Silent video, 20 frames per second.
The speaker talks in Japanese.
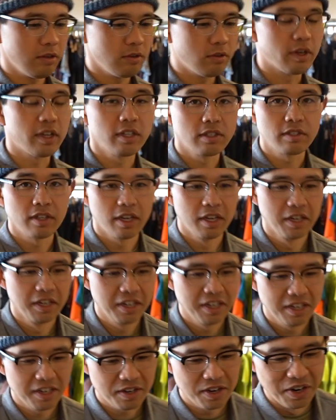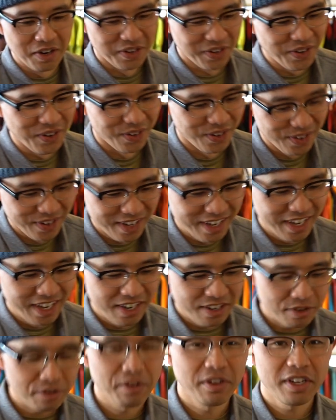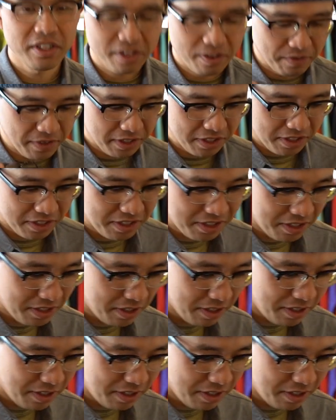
これですね、これを入れてます。